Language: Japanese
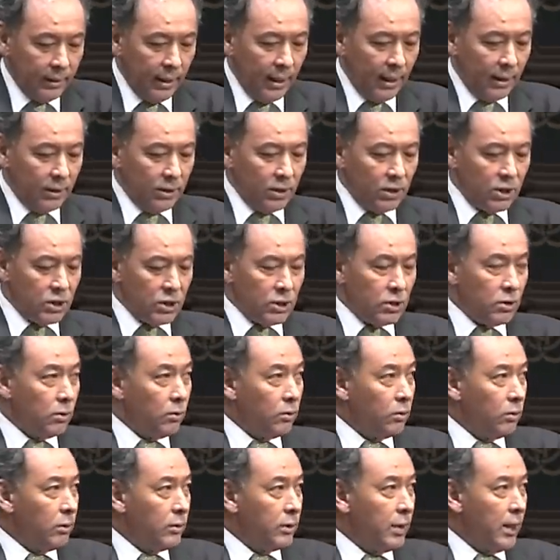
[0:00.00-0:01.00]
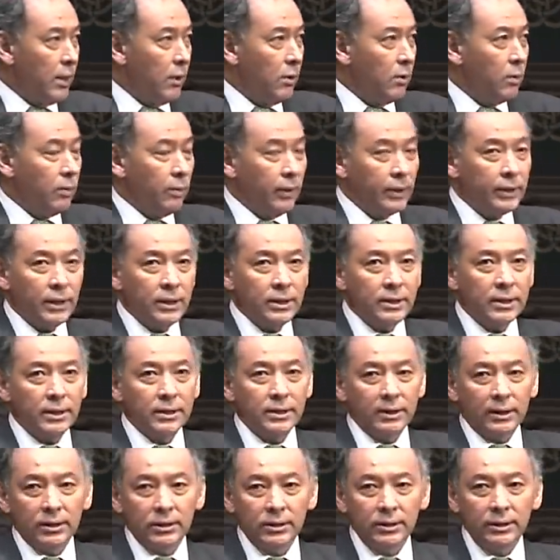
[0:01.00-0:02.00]
で日常の言語私
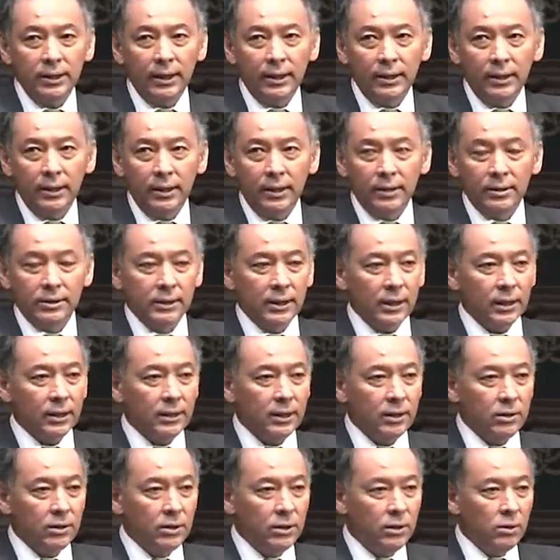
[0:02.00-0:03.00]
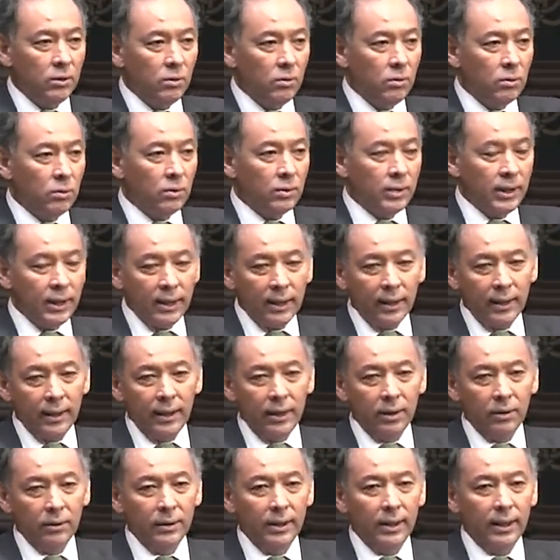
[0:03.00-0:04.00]
たちがすでに使っている日本語や
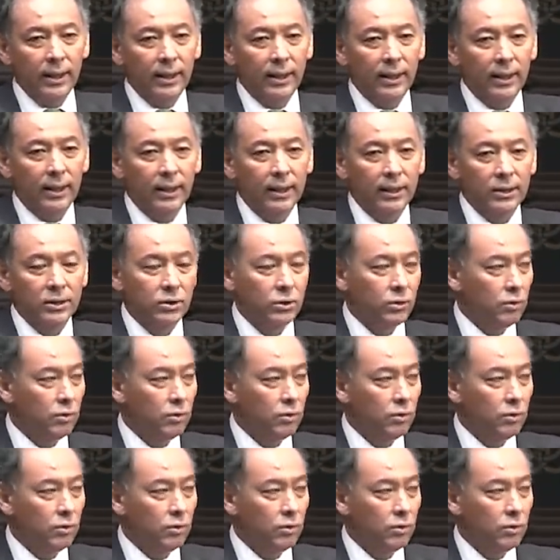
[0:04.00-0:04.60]
英語や